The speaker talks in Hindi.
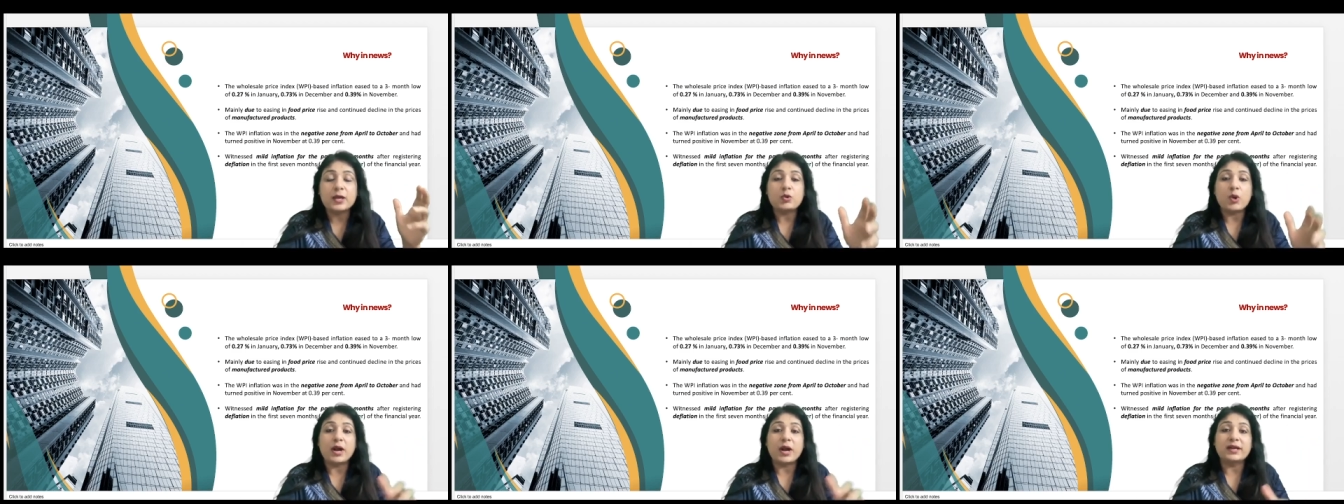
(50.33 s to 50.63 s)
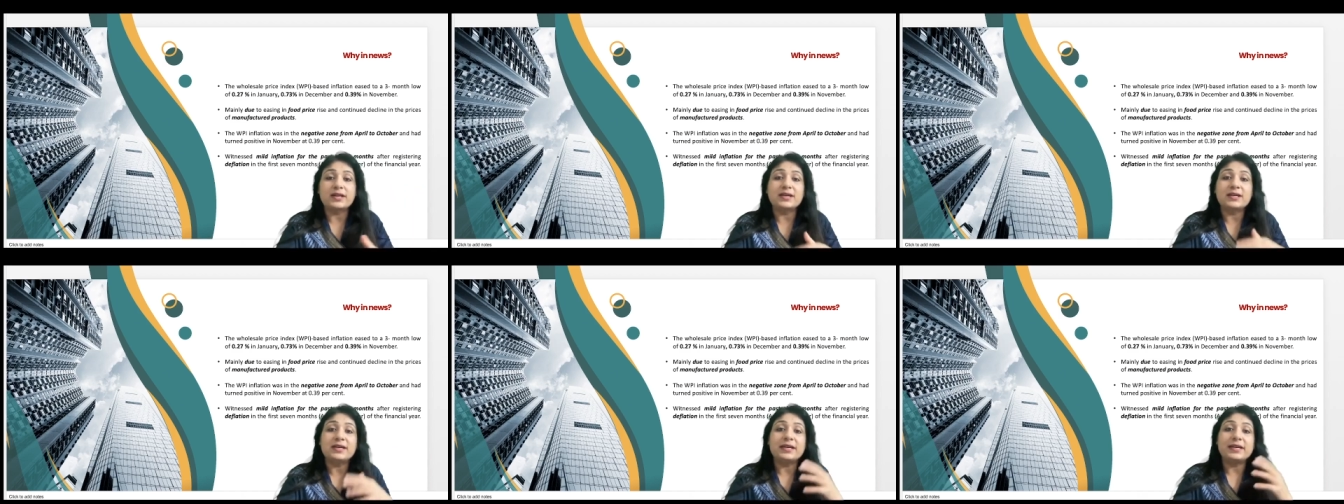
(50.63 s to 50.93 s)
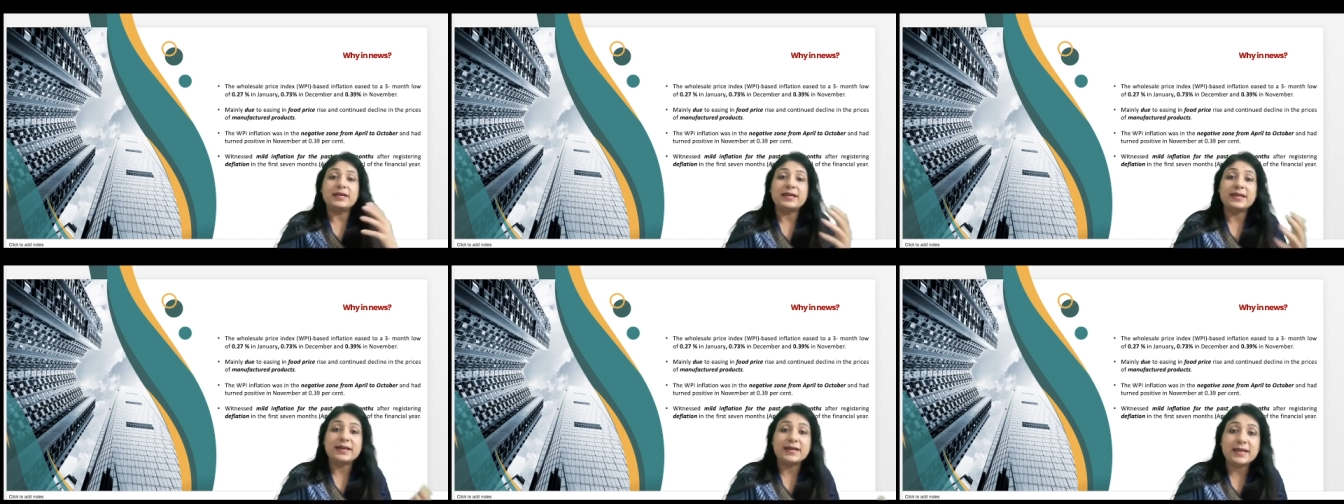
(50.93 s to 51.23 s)
क्वार्टरली
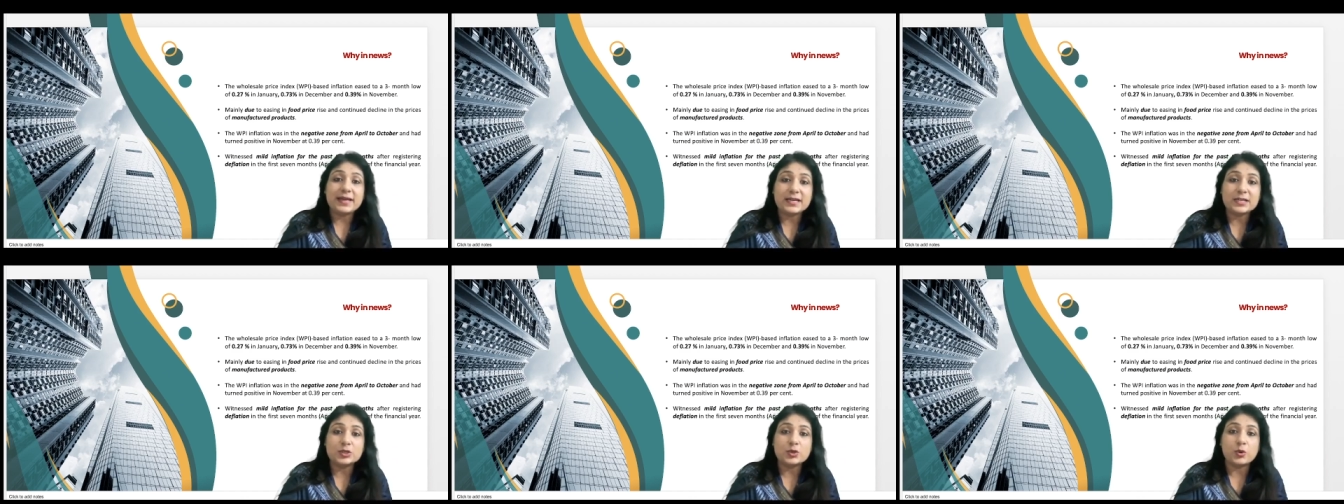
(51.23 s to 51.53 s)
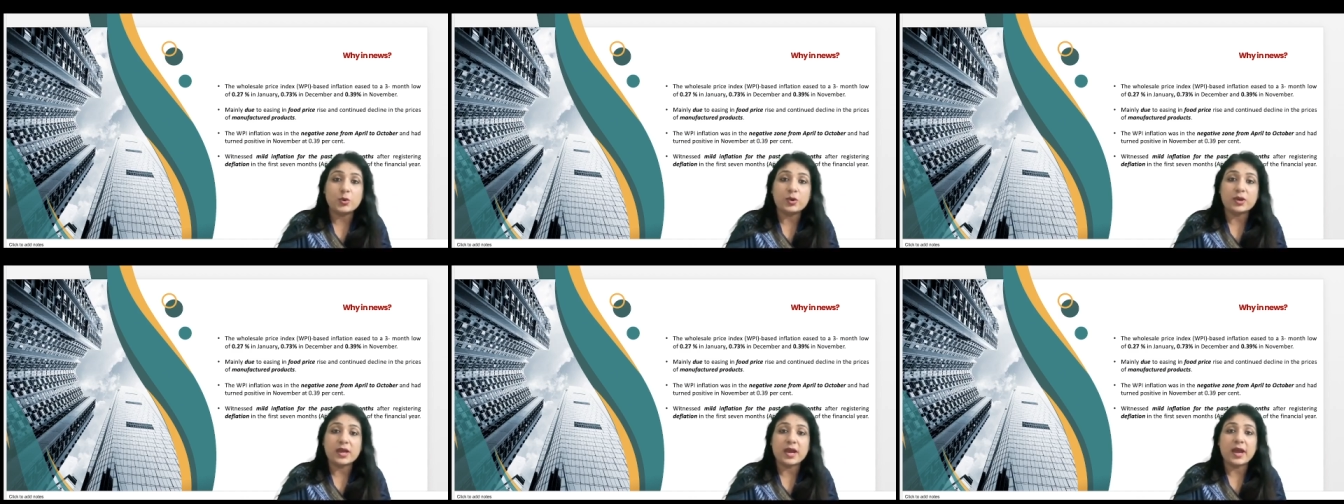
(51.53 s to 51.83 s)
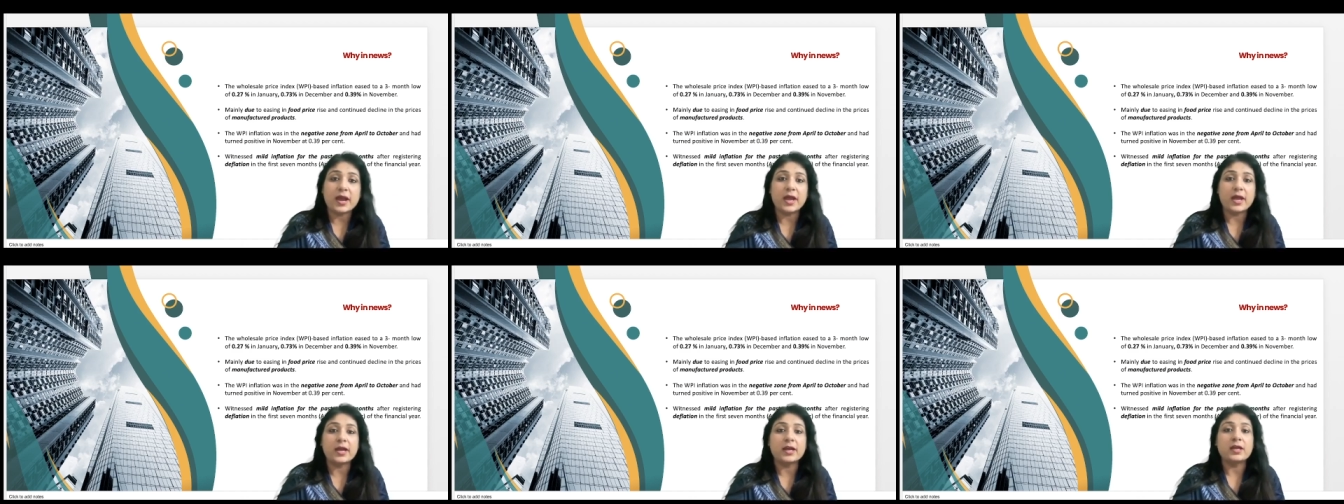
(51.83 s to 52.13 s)
डिक्रीज़ हो
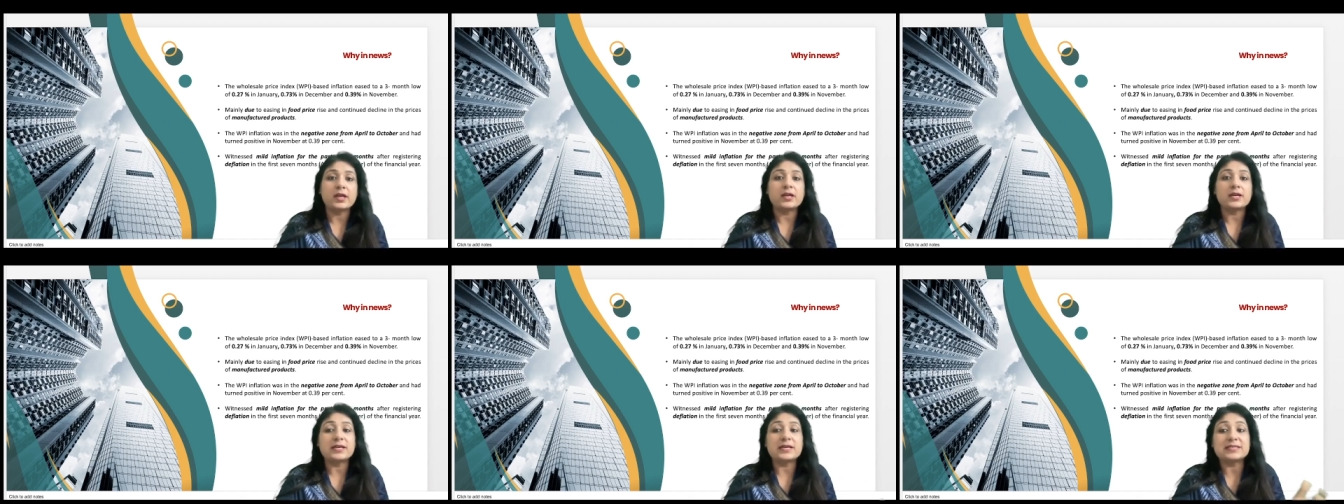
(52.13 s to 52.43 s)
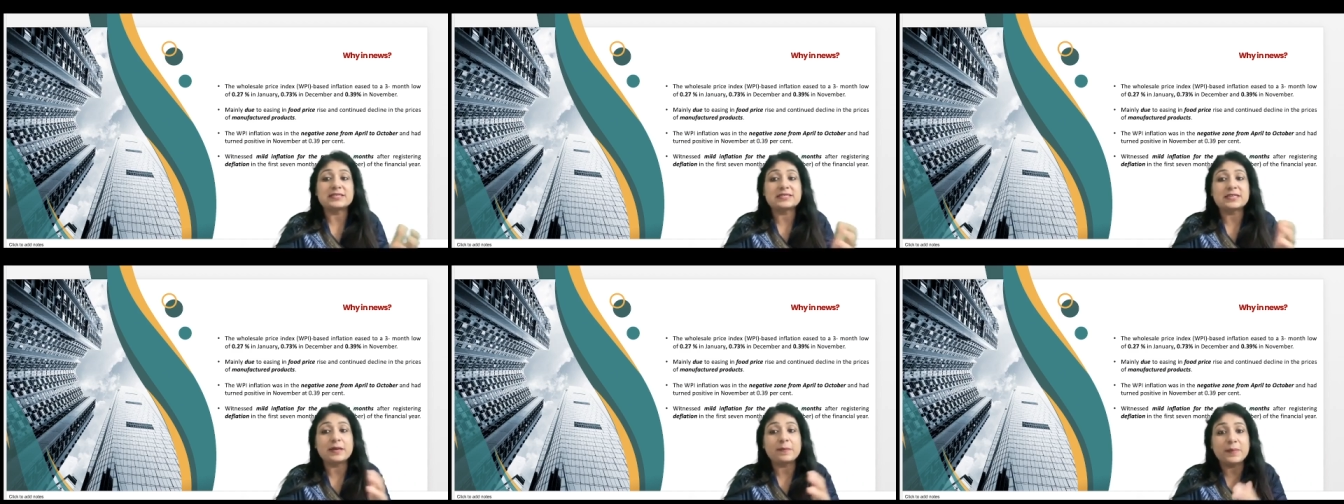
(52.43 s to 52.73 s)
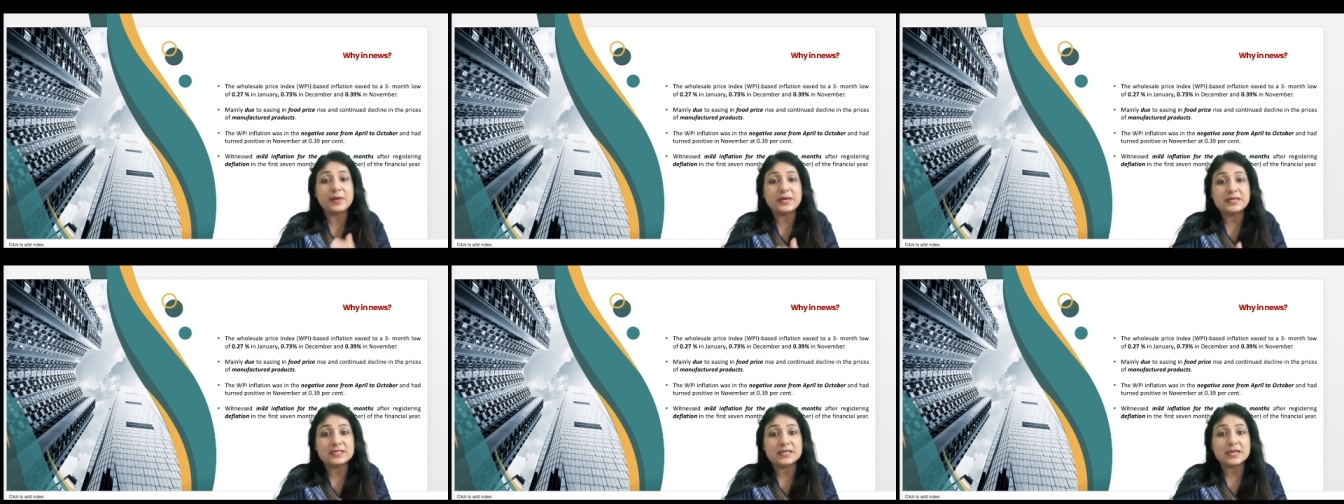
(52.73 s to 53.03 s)
गया है किसके
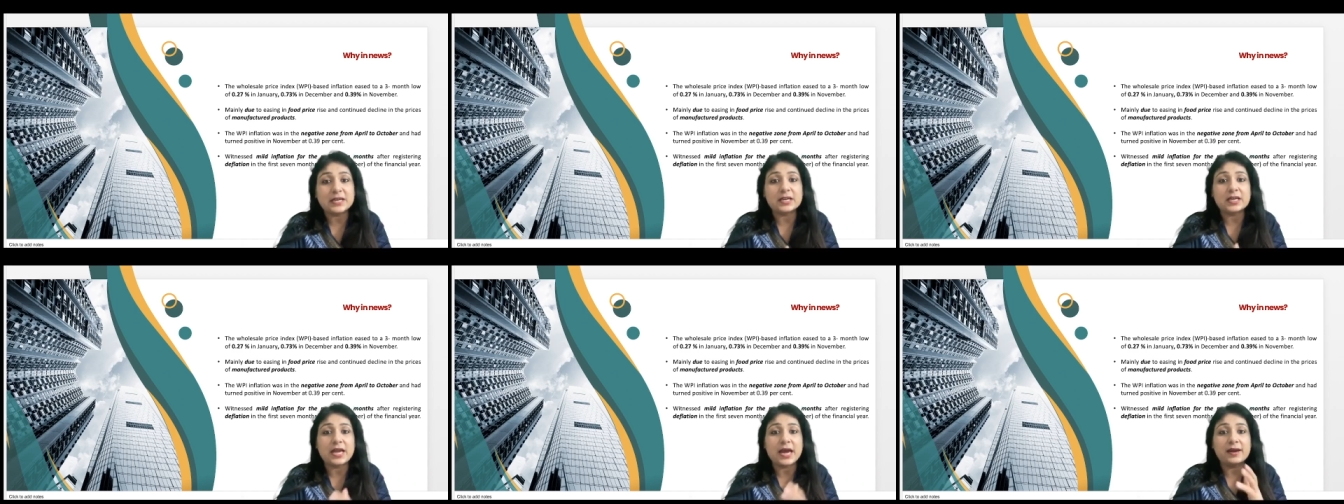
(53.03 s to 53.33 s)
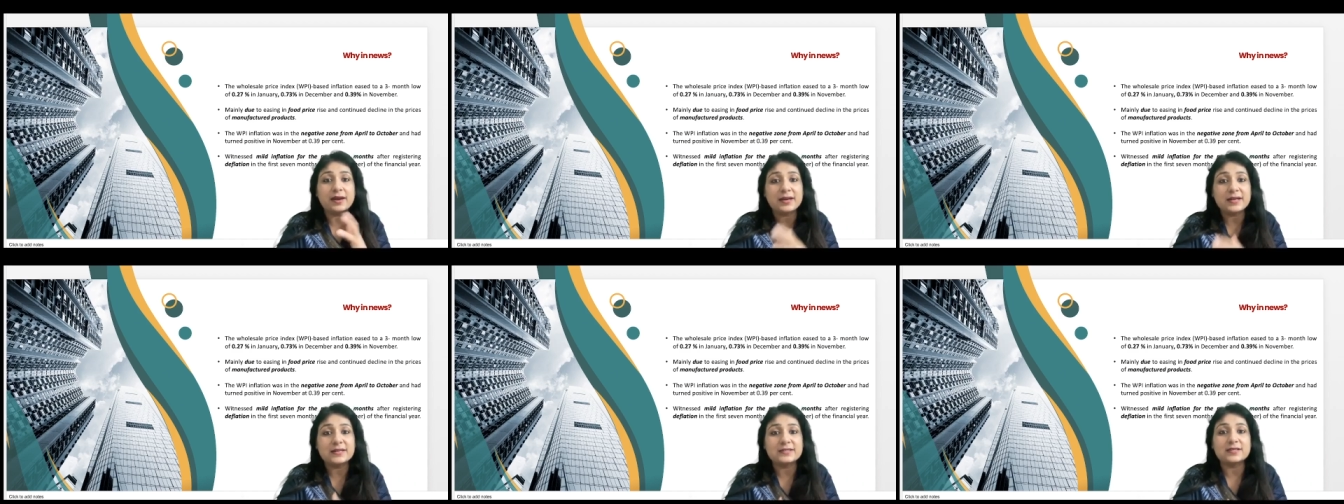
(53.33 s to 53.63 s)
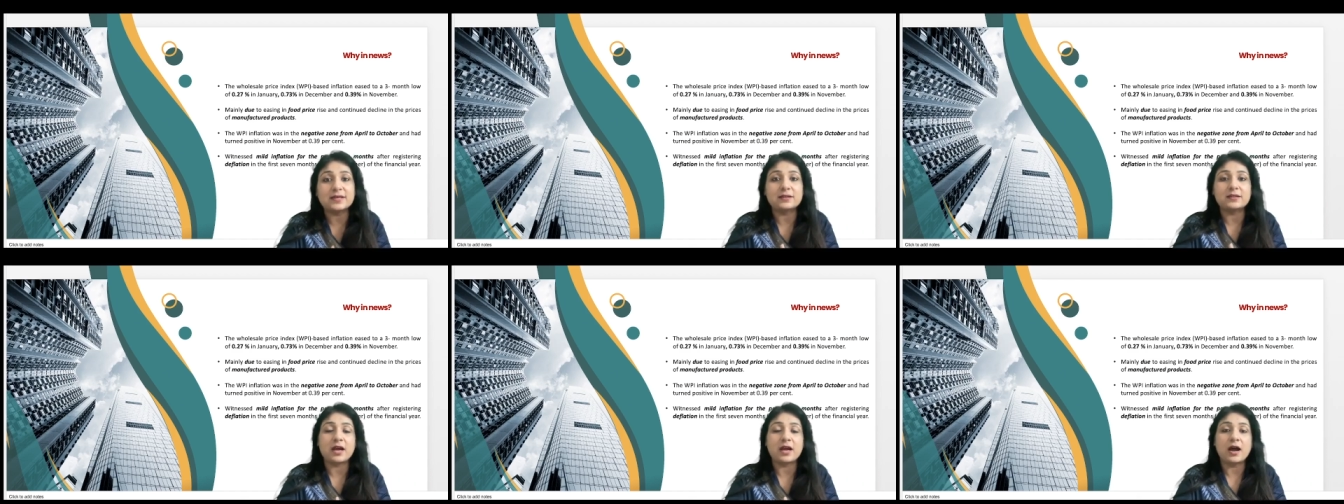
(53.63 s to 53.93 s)
पीछे क्या
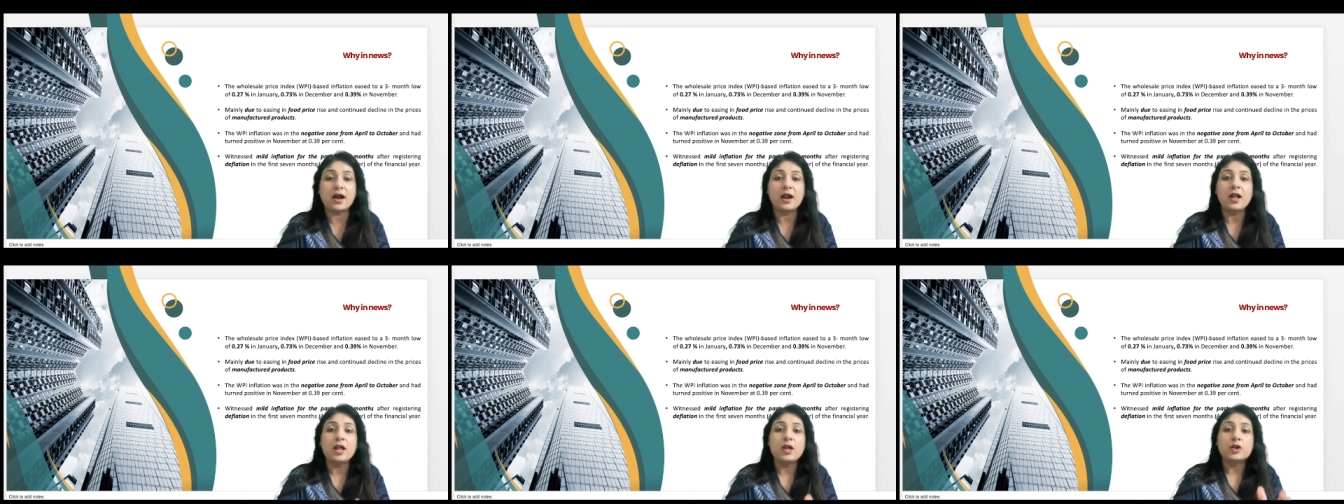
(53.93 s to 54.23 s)
रीज़न था